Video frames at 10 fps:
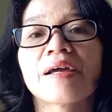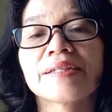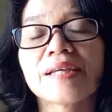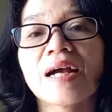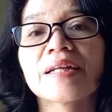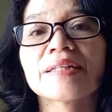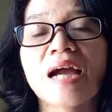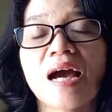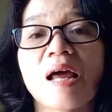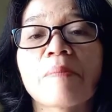yang
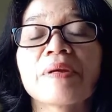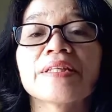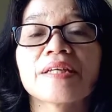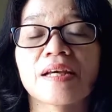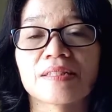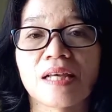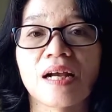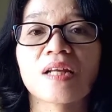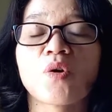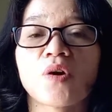dialami
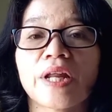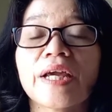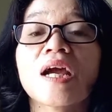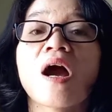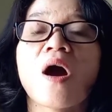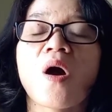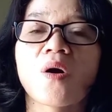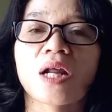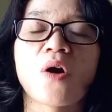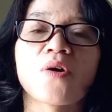dirasakan oleh
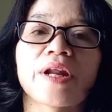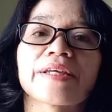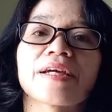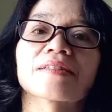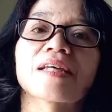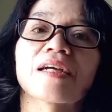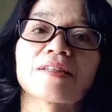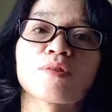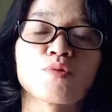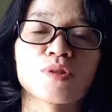orang-orang yang
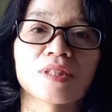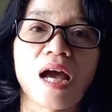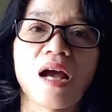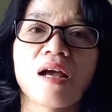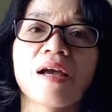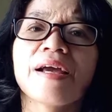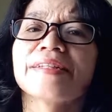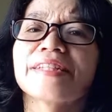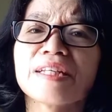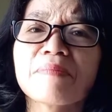sakit kusta.
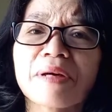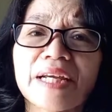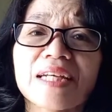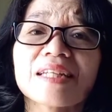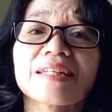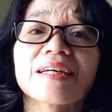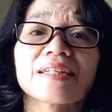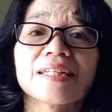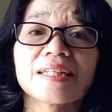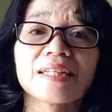Jadi mereka sadar
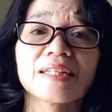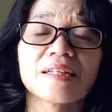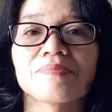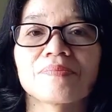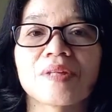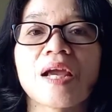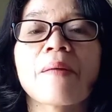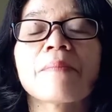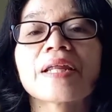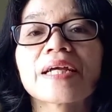diri,
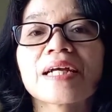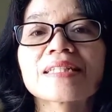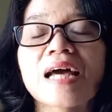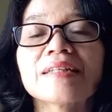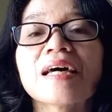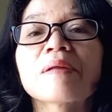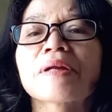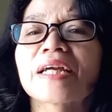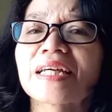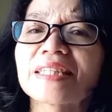mereka sadar
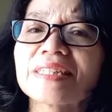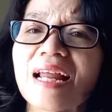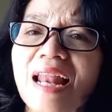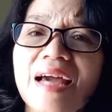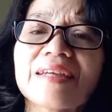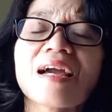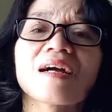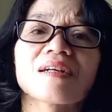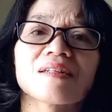mereka tidak layak.